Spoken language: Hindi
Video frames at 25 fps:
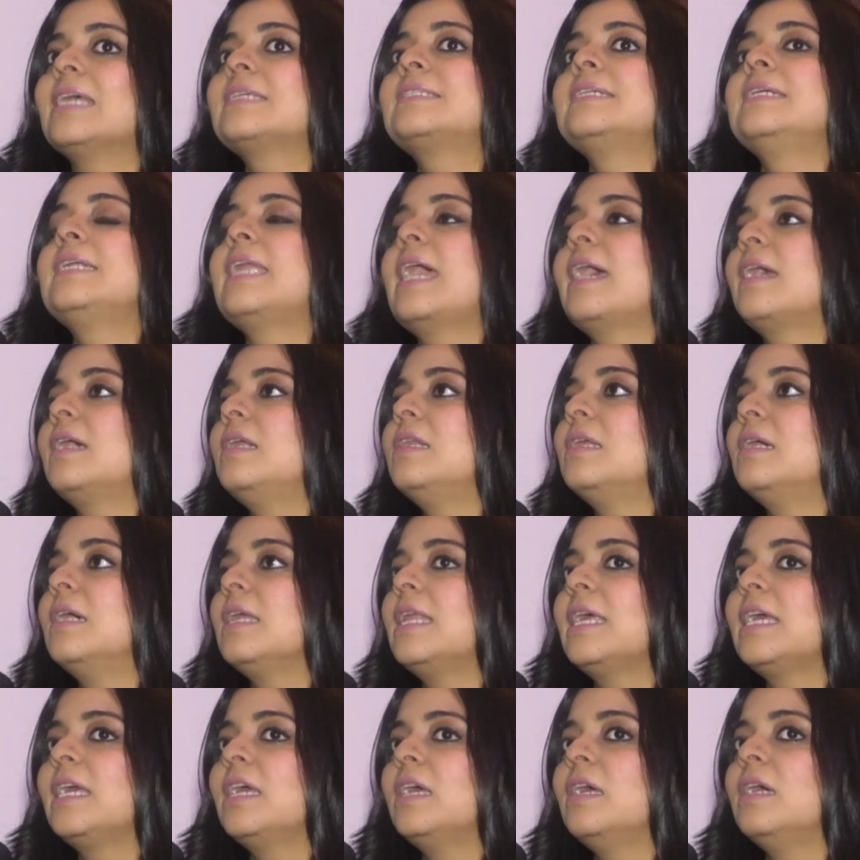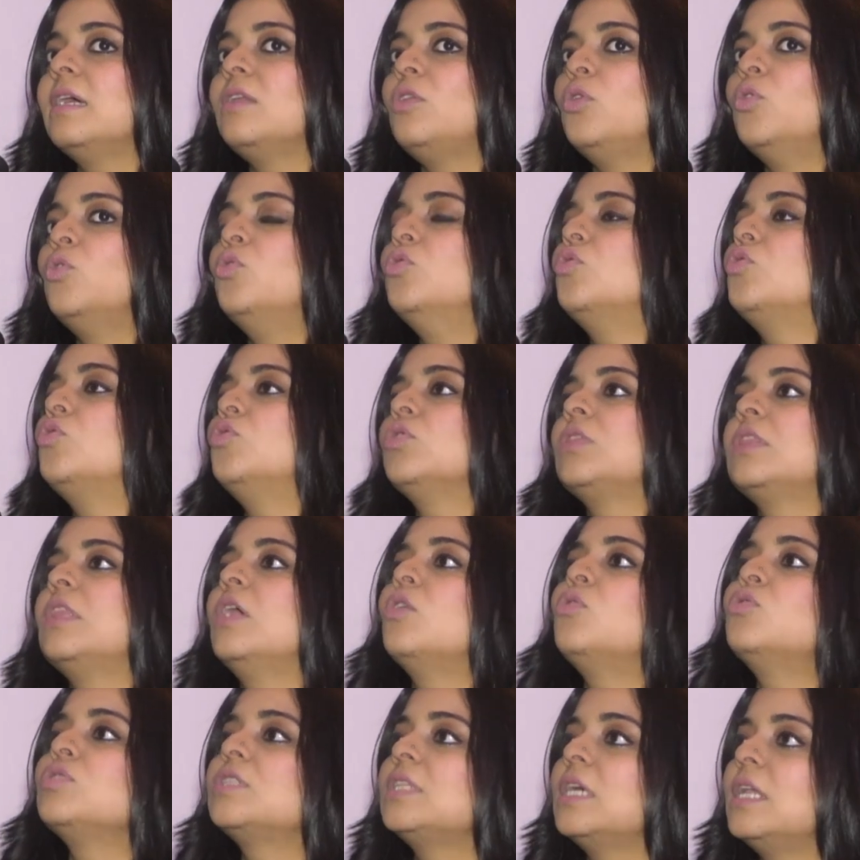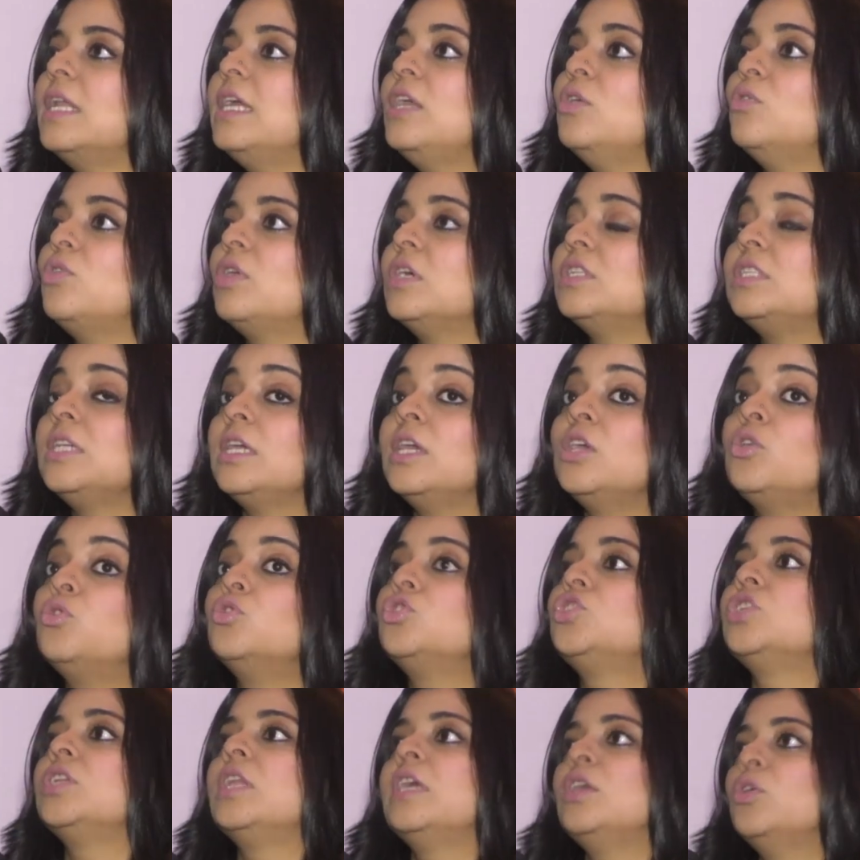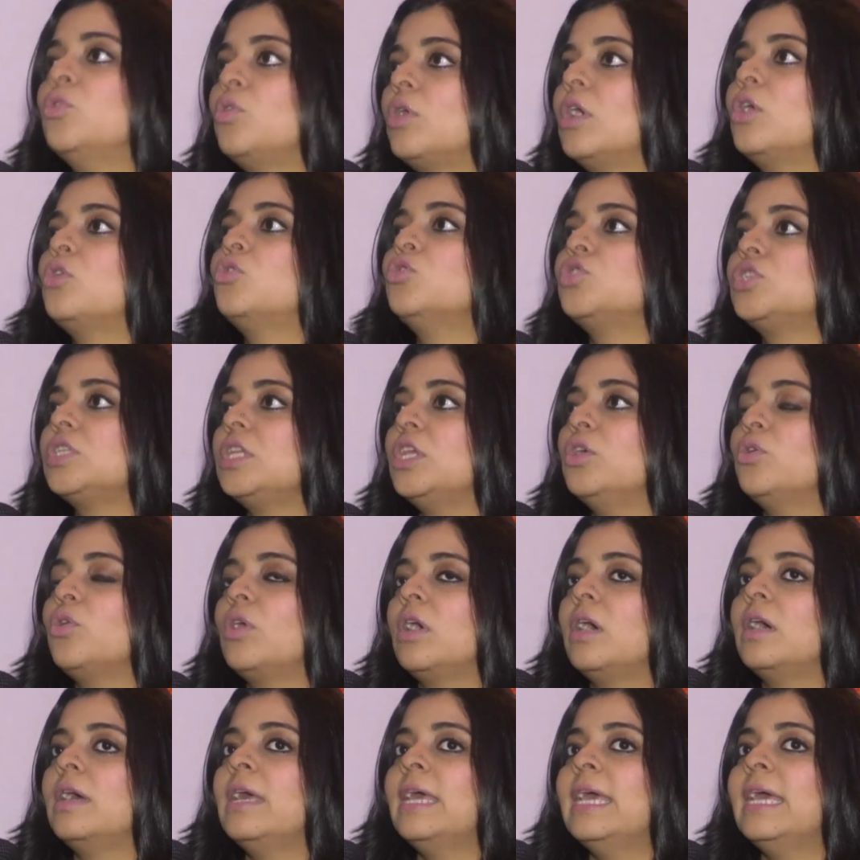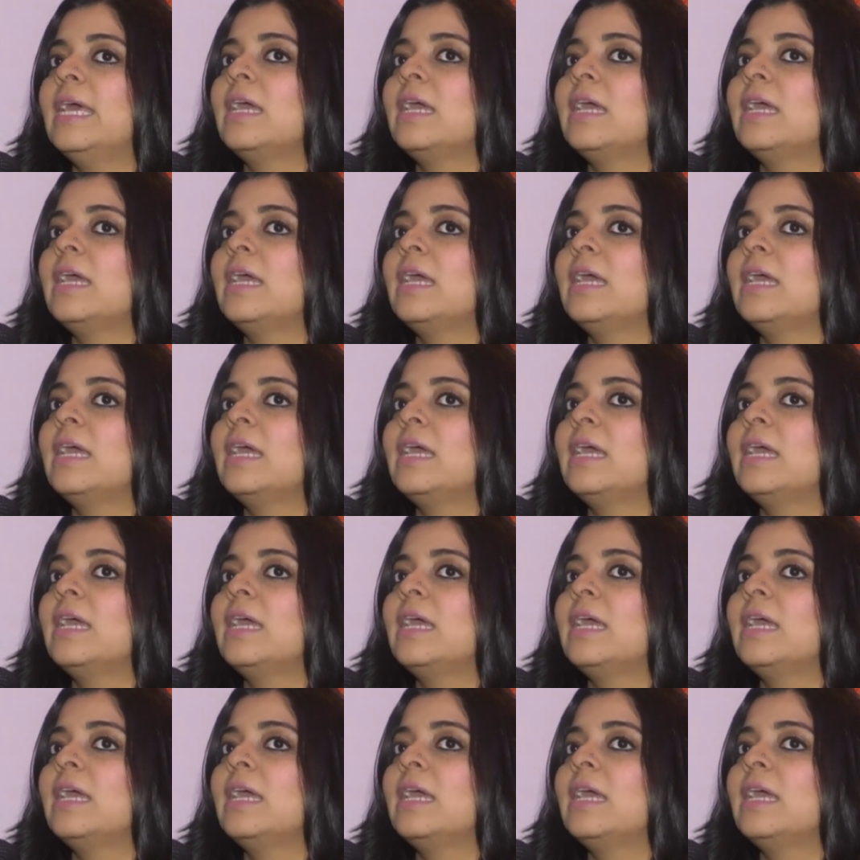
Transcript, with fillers: कैसे टैकल करेंगे लोगों को उतना गुस्सा नहीं होना चाहिए कि कुछ नहीं हो रहा कुछ नहीं हो रहा